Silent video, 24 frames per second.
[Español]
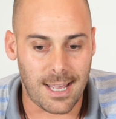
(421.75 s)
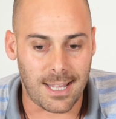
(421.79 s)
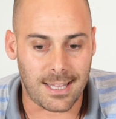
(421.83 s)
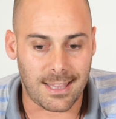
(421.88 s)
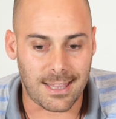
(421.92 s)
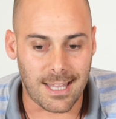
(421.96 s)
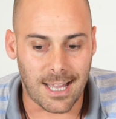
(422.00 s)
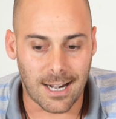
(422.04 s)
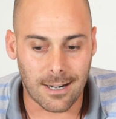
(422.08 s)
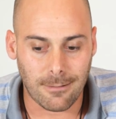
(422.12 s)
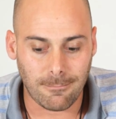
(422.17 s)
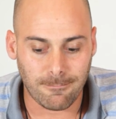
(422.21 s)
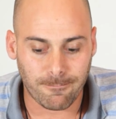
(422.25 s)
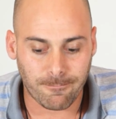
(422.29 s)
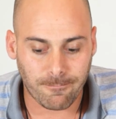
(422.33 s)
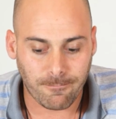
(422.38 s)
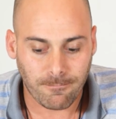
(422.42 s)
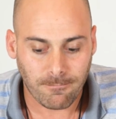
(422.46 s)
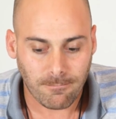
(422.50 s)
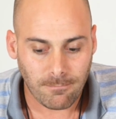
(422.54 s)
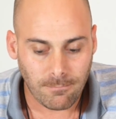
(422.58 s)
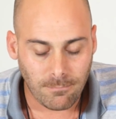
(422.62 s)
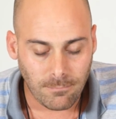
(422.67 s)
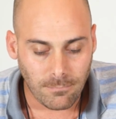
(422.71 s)
de estar
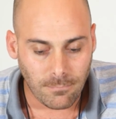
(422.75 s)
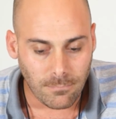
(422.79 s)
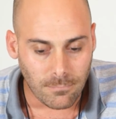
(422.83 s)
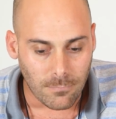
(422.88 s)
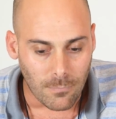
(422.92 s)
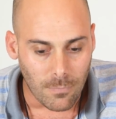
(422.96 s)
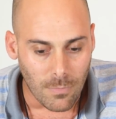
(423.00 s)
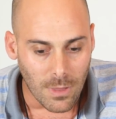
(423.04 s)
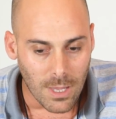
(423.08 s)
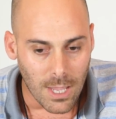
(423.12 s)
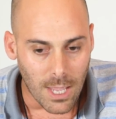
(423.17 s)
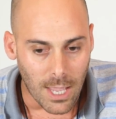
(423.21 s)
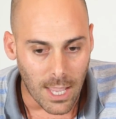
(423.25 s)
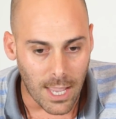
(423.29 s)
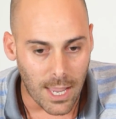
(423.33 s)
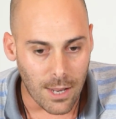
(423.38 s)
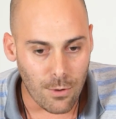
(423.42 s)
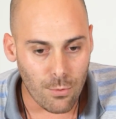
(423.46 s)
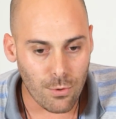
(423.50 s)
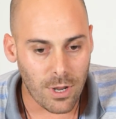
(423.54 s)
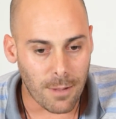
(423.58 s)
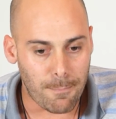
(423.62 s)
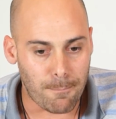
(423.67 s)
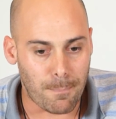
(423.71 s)
en
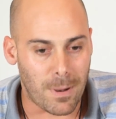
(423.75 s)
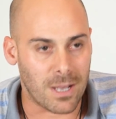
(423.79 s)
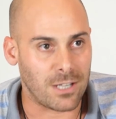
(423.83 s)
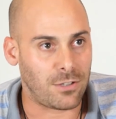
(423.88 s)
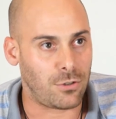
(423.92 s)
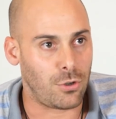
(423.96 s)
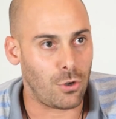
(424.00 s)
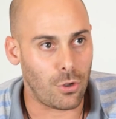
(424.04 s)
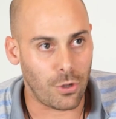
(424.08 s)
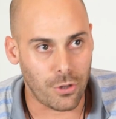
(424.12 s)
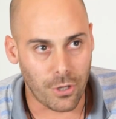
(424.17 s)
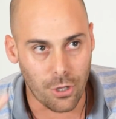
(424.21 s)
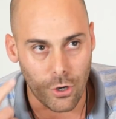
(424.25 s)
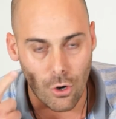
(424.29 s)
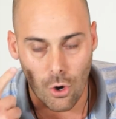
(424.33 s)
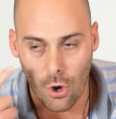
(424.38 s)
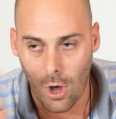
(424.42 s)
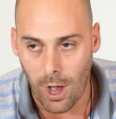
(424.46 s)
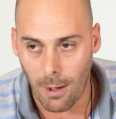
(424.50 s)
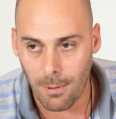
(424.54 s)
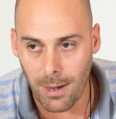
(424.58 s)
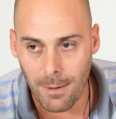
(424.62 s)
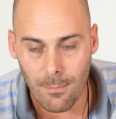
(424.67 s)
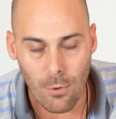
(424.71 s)
un espacio donde nos
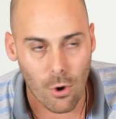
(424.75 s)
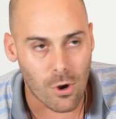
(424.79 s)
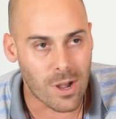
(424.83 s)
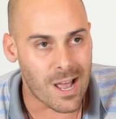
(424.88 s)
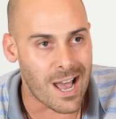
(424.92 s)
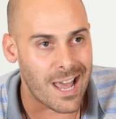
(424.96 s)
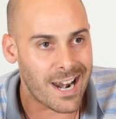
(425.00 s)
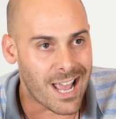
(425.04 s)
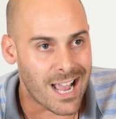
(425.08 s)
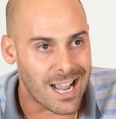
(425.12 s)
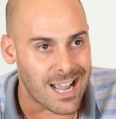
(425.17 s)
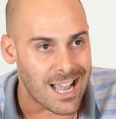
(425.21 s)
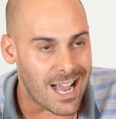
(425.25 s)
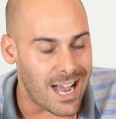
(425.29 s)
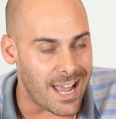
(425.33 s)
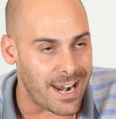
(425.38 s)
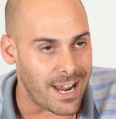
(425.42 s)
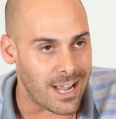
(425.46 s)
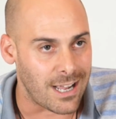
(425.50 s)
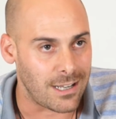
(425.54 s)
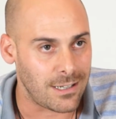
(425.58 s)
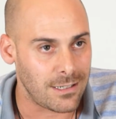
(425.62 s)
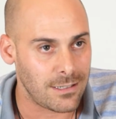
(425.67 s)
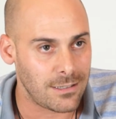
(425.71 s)
hablemos cara a
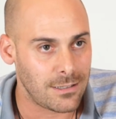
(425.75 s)
cara,